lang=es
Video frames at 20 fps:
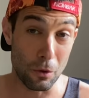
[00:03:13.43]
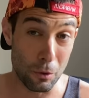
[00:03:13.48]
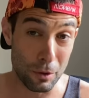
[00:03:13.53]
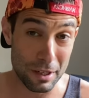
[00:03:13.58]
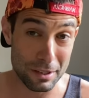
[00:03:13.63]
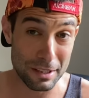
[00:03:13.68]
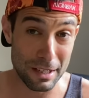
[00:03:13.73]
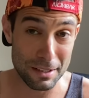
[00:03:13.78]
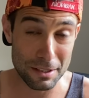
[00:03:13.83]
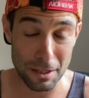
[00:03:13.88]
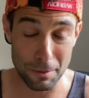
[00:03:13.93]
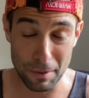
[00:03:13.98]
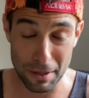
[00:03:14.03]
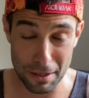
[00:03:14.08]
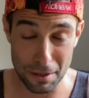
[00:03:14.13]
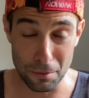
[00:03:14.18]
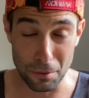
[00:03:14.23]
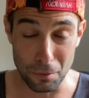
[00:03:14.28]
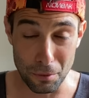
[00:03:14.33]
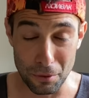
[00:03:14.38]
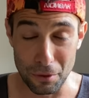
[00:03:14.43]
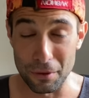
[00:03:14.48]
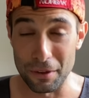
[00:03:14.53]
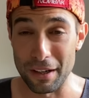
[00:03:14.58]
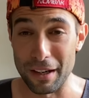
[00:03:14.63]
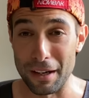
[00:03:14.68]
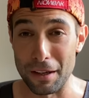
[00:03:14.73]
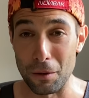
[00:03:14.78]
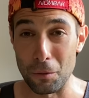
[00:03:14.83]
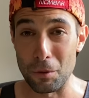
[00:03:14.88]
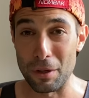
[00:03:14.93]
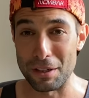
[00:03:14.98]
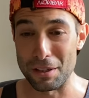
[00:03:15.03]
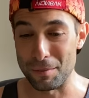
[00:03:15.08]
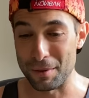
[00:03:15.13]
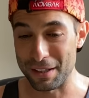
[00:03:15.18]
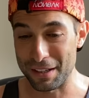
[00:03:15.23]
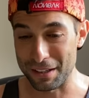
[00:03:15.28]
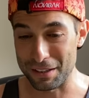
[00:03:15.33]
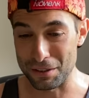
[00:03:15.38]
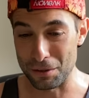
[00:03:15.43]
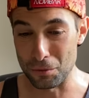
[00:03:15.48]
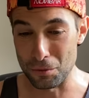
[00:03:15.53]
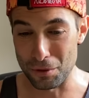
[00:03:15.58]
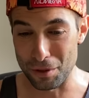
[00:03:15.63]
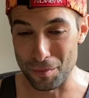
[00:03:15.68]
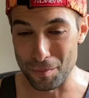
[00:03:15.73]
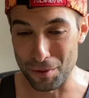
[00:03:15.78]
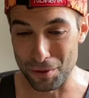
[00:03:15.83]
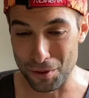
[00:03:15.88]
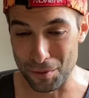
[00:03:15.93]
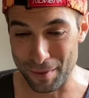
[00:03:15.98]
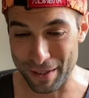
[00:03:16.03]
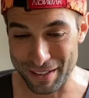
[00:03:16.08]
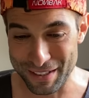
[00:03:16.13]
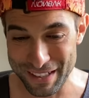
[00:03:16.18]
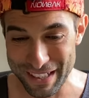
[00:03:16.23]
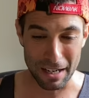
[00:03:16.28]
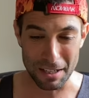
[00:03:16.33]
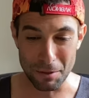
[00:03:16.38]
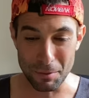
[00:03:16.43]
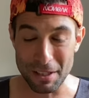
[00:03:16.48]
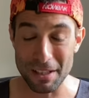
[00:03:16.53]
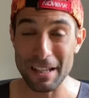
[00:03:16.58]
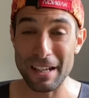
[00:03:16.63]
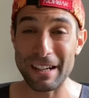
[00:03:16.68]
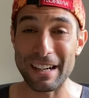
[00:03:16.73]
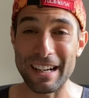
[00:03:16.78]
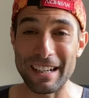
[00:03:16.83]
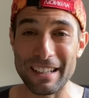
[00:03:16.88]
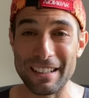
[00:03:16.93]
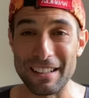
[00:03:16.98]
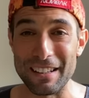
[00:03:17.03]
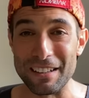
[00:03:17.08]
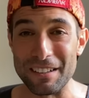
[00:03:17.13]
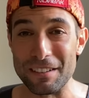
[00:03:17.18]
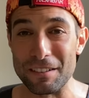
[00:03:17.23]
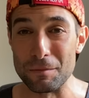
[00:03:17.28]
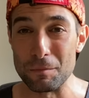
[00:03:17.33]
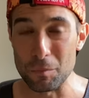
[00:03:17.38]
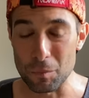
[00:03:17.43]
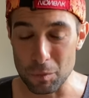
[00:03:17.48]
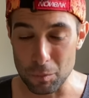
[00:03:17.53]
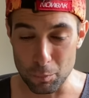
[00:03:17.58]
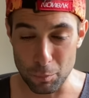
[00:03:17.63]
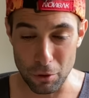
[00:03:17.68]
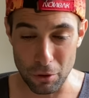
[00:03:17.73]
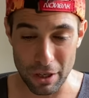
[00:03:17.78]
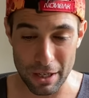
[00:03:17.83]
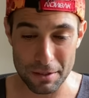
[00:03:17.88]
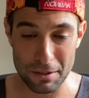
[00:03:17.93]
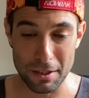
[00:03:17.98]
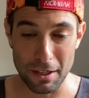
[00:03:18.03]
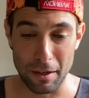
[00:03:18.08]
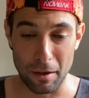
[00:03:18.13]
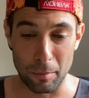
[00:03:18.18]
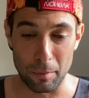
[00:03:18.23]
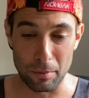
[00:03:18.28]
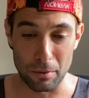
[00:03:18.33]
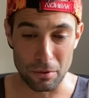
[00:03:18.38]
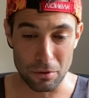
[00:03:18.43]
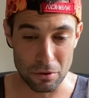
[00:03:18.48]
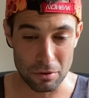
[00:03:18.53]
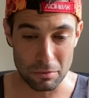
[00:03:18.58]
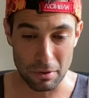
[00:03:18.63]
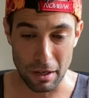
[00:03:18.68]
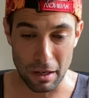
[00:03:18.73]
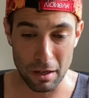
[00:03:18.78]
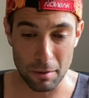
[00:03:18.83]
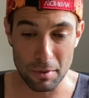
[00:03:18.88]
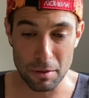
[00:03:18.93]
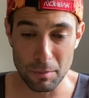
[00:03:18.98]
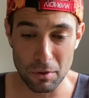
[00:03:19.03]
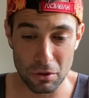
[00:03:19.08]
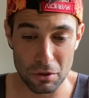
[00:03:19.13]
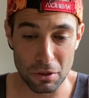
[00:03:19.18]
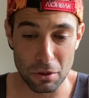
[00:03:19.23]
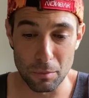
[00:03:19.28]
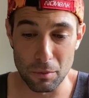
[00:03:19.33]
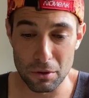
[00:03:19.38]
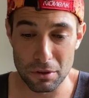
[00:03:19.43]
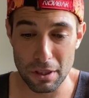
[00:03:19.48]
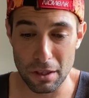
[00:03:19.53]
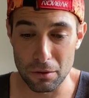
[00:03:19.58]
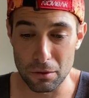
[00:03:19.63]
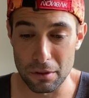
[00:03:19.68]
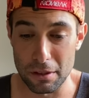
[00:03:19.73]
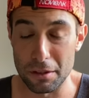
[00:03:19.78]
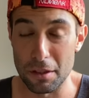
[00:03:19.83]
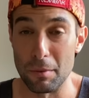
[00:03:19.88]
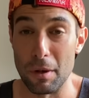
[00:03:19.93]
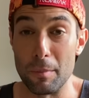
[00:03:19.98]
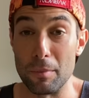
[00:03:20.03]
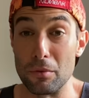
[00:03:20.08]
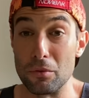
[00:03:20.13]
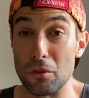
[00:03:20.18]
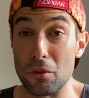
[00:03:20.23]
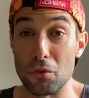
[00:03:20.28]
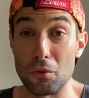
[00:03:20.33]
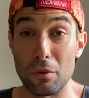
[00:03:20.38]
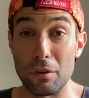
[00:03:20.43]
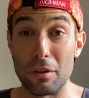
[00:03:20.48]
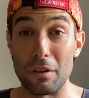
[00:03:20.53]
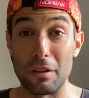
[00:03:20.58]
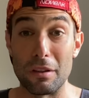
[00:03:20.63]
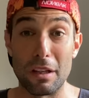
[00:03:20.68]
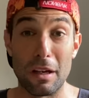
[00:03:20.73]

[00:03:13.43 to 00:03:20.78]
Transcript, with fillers: horas a la semana, pues bueno, hay alguna semana que se curra un poco más. A nivel de ranking, Pogachar, pues ahora mismo no sé cómo está con el tema de puntos UCI y